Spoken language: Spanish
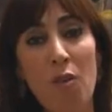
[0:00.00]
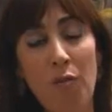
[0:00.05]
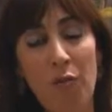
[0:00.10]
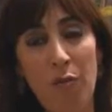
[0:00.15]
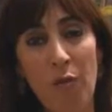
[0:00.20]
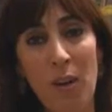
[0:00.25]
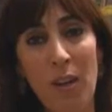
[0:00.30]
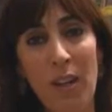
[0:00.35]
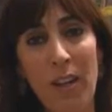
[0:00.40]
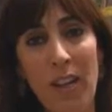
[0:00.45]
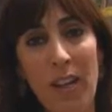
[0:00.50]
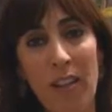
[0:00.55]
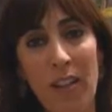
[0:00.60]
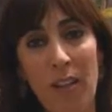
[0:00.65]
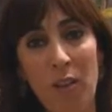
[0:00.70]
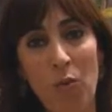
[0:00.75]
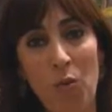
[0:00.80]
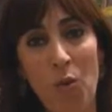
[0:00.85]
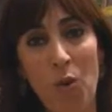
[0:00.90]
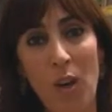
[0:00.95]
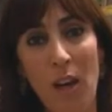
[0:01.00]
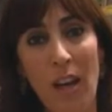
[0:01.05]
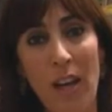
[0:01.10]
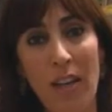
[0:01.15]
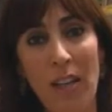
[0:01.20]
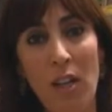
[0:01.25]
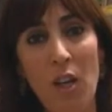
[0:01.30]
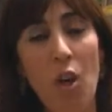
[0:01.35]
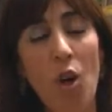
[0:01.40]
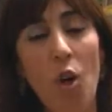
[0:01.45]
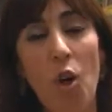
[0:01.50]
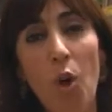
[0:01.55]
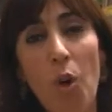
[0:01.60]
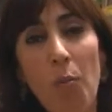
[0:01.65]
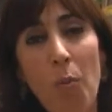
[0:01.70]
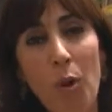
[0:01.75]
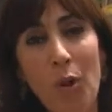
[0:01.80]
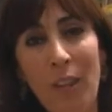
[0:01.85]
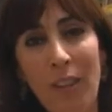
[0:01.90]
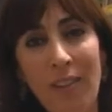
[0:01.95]
fuera de su hogar o
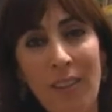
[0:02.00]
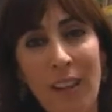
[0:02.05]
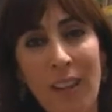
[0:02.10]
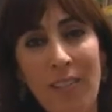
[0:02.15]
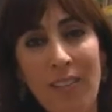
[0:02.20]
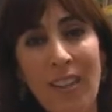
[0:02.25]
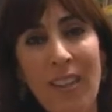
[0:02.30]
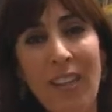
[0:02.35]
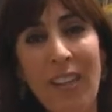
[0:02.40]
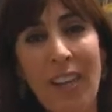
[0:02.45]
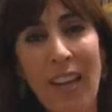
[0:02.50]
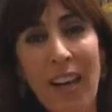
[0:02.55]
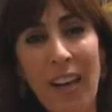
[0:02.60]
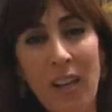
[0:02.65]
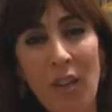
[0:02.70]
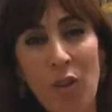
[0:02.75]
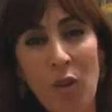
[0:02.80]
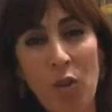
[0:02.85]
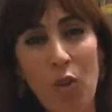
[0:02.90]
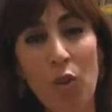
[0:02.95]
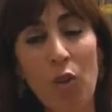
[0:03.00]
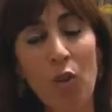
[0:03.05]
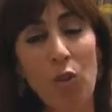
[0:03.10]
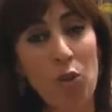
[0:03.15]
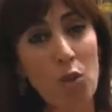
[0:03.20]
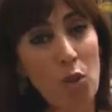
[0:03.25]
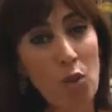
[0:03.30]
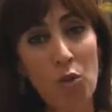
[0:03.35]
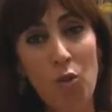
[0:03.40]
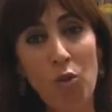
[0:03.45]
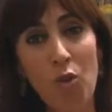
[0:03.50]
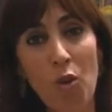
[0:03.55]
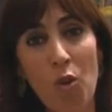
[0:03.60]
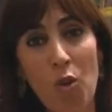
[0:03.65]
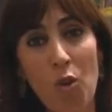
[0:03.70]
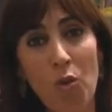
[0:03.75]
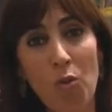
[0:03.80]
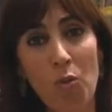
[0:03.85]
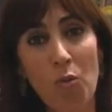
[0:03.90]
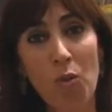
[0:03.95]
porque se hacen cargo no
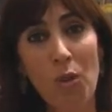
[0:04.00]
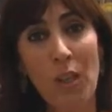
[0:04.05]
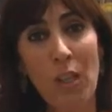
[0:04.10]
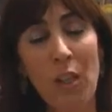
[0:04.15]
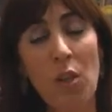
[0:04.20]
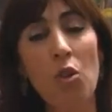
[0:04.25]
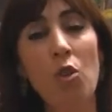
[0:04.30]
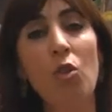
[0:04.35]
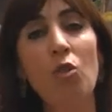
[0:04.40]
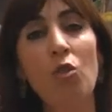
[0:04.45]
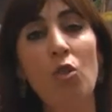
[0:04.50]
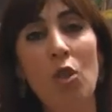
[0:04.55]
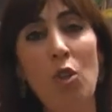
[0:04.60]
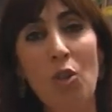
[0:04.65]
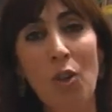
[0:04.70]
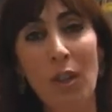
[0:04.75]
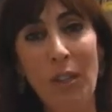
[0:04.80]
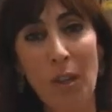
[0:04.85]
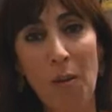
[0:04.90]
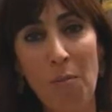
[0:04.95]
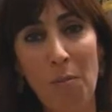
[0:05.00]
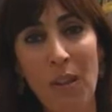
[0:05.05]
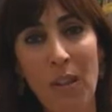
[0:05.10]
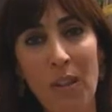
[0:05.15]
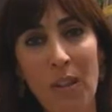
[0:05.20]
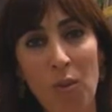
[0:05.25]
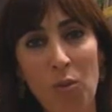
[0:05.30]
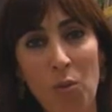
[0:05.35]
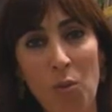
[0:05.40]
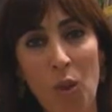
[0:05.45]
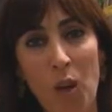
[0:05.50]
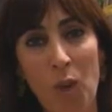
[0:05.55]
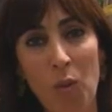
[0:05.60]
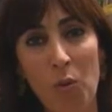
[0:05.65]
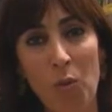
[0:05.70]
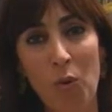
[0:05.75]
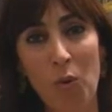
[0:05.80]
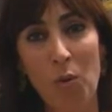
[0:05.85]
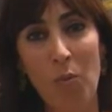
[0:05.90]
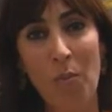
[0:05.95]
solo de sus niños, sino que también de sus
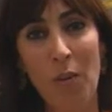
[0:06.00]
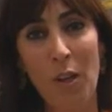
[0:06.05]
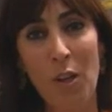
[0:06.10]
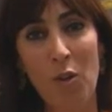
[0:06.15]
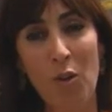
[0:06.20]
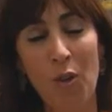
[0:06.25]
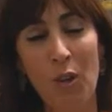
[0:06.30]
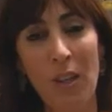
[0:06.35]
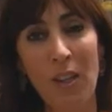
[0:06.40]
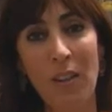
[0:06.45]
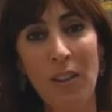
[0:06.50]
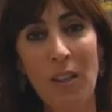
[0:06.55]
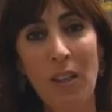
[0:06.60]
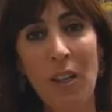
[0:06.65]
adultos mayores.